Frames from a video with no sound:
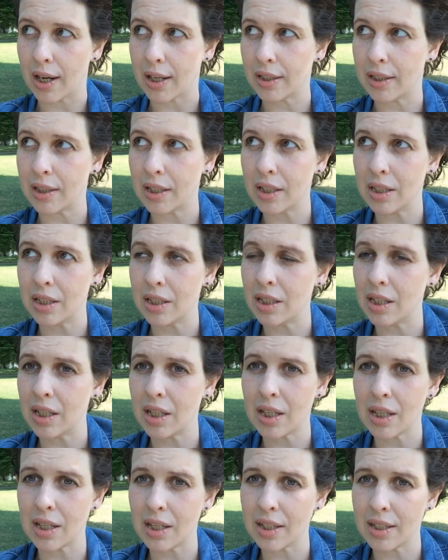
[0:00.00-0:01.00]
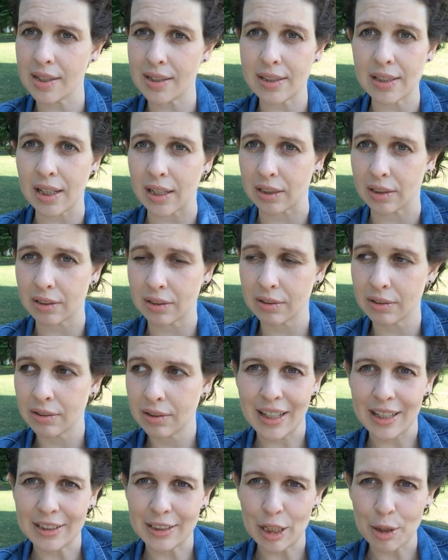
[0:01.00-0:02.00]
они не едят
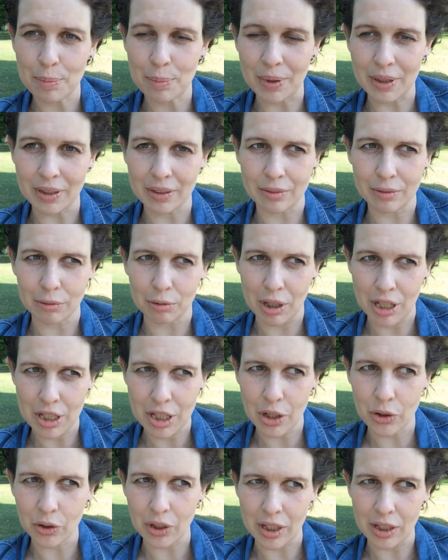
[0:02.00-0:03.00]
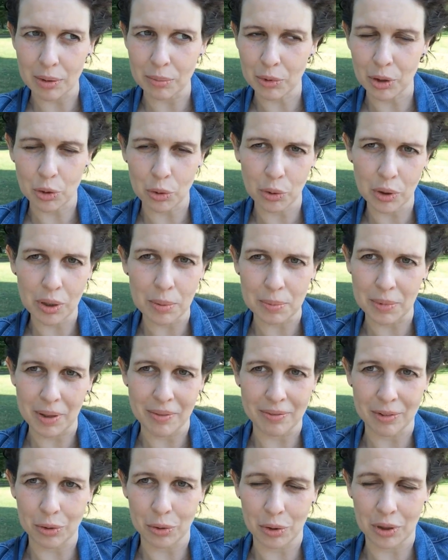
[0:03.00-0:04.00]
гостей при, угощают каким-то другим
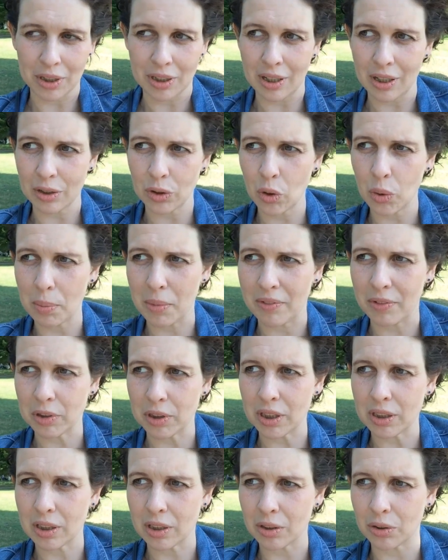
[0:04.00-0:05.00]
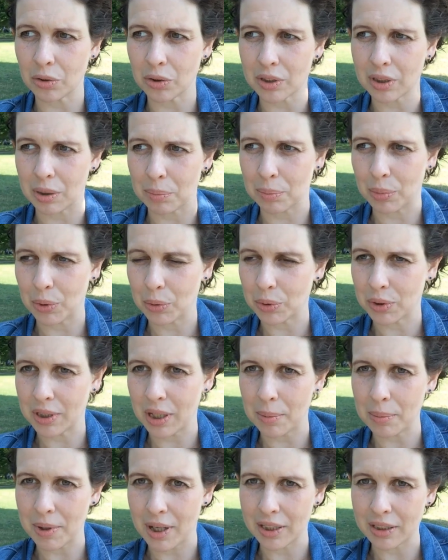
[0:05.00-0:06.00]
там в итоге тортом, а вот этот торт там по
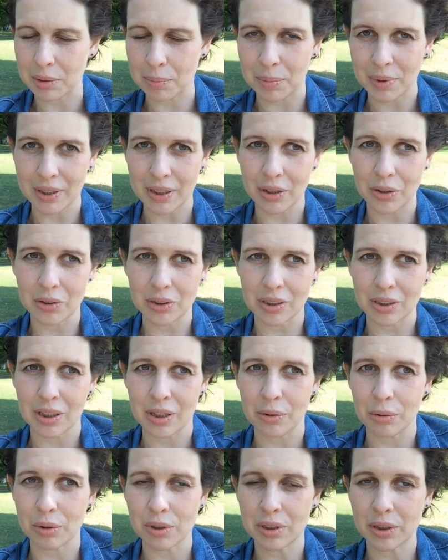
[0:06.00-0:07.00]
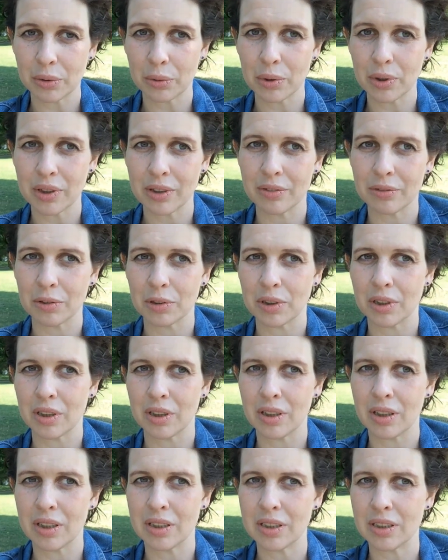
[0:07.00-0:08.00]
кускам как-то продается на аукционе, вот,
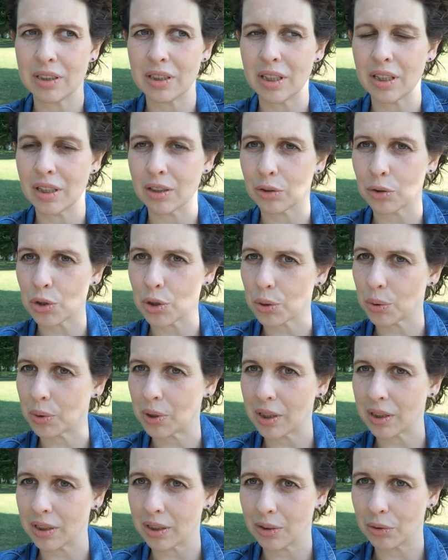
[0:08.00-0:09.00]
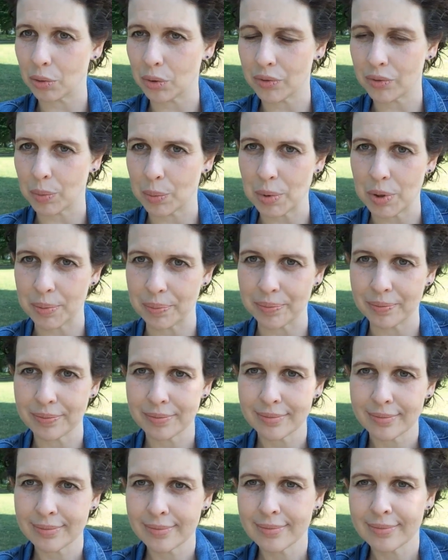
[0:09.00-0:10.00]
и эти деньги тоже куда-то идут, в общем,
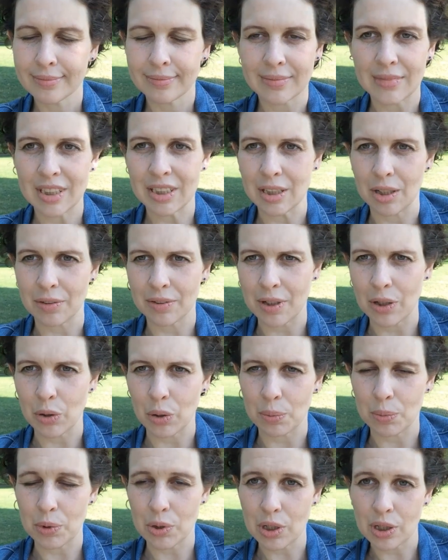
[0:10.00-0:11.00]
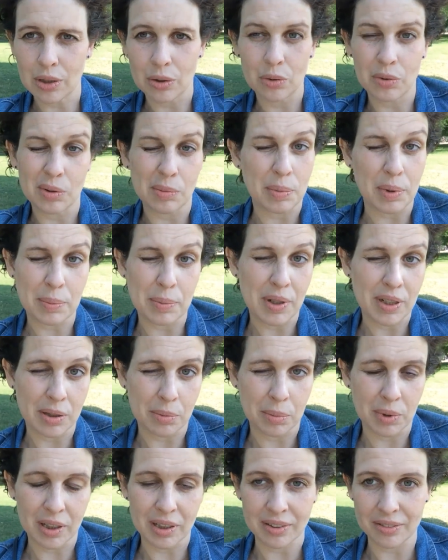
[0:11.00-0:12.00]
не знаю в какой бюджет, ну, например,
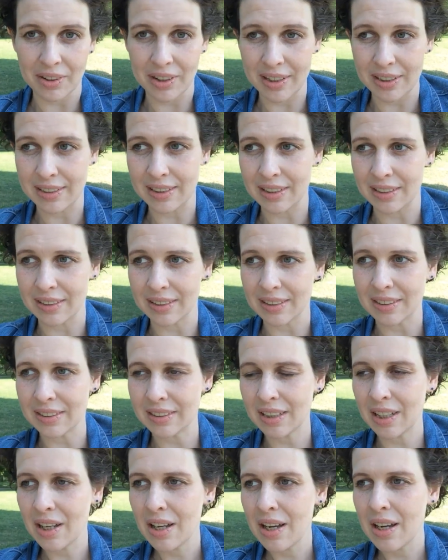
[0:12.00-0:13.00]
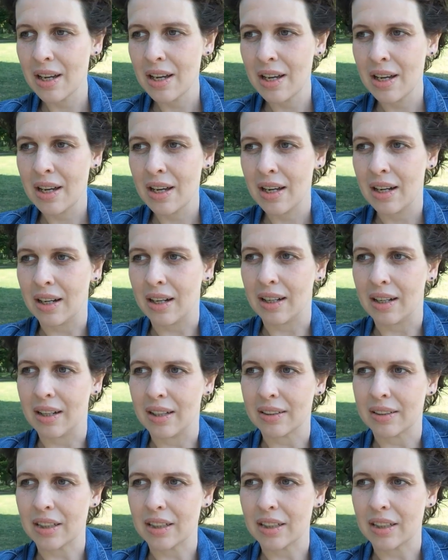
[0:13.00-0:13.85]
на благотворительность. А